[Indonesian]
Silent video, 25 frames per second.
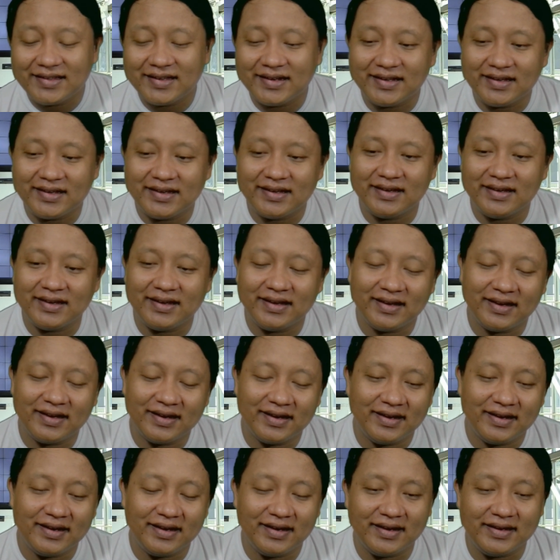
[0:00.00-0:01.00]
Jadi
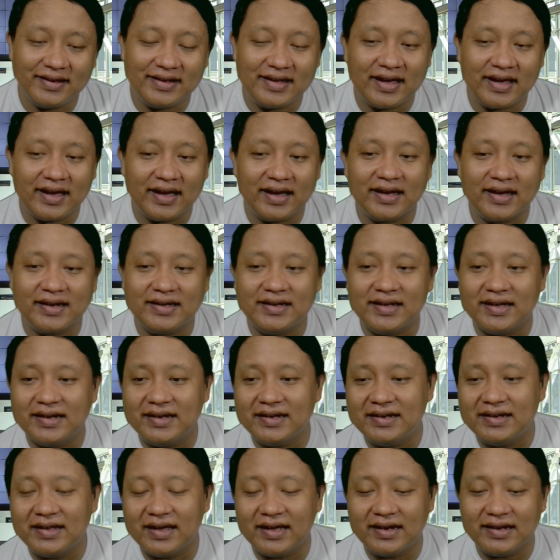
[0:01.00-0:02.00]
uh, ya
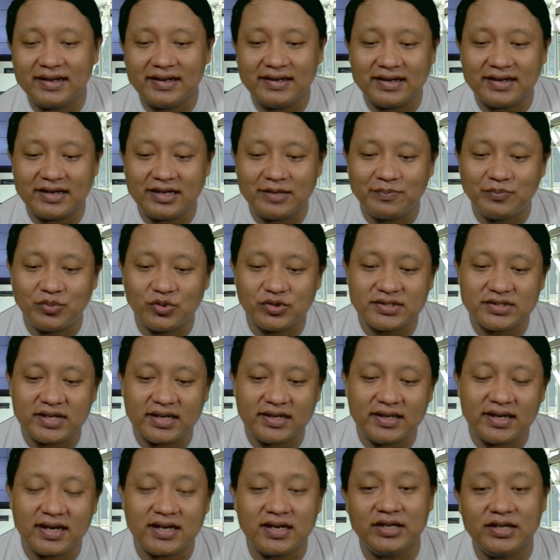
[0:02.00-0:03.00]
dari dari dari
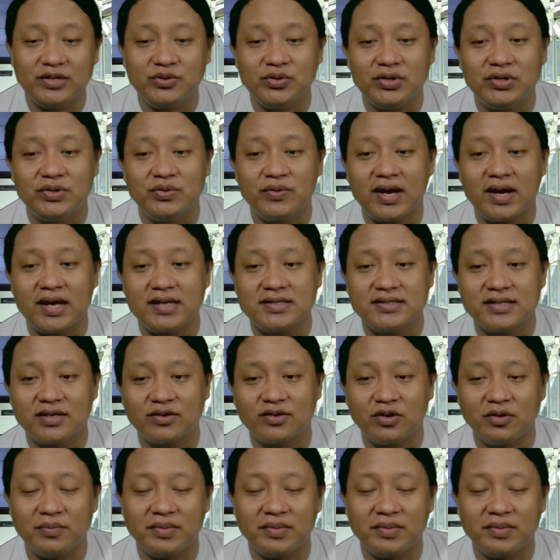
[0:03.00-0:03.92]
pusat ya itu itu aja kok